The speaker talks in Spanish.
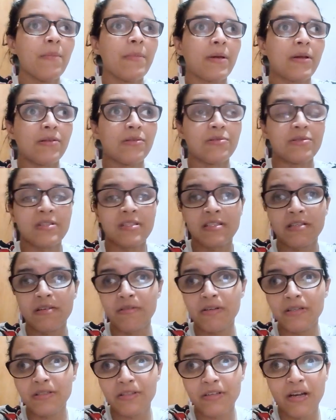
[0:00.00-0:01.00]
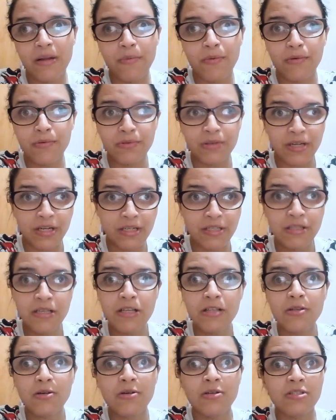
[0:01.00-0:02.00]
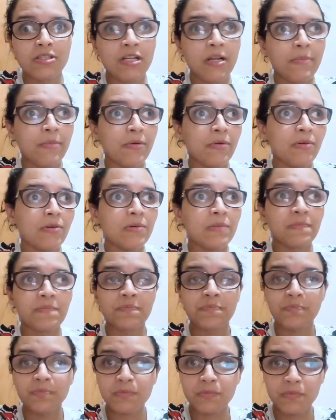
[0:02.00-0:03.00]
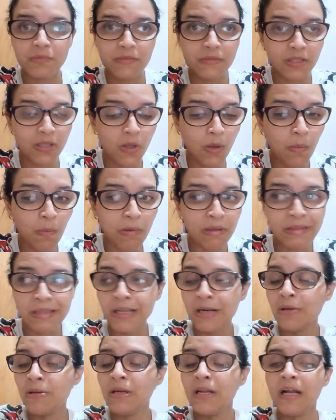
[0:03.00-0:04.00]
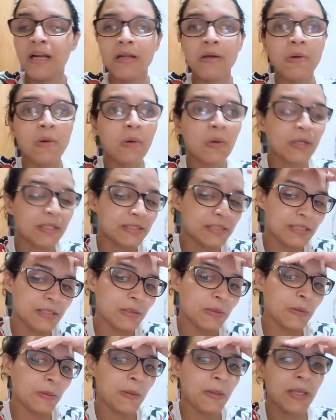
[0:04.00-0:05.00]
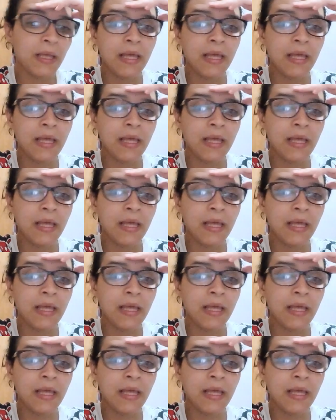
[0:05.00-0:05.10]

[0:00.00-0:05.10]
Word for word: para entonces saber si le pongo un trajecito, si le pongo un pantalón largo o qué sé yo.